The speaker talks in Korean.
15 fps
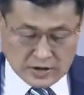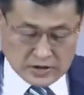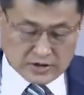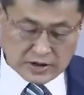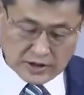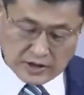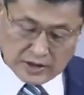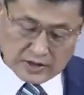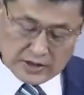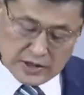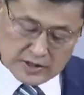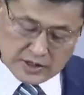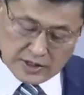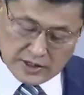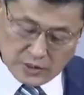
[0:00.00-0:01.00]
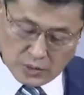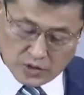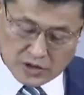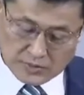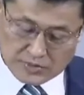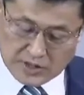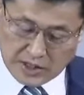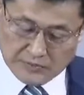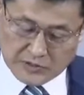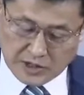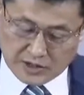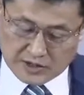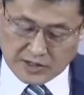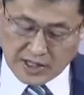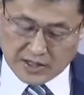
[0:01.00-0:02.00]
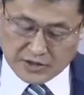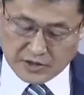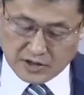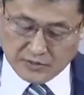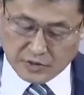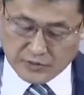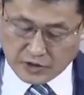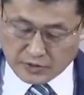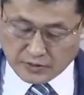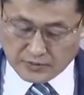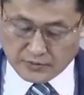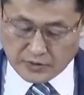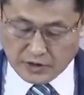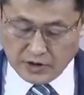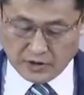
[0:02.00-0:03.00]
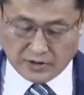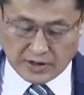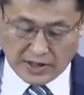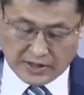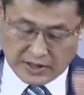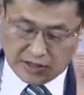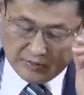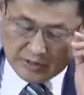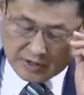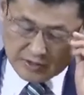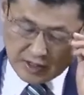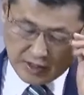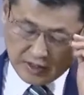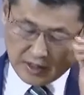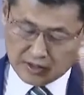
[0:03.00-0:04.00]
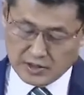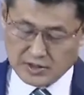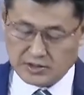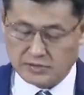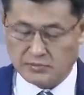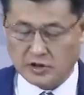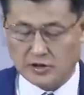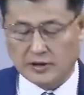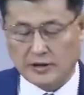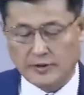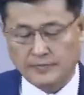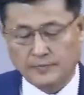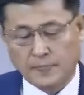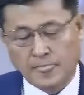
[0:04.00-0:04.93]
자, 이사야 53장 4절에 보면 이런 하나님의 생각이 있습니다.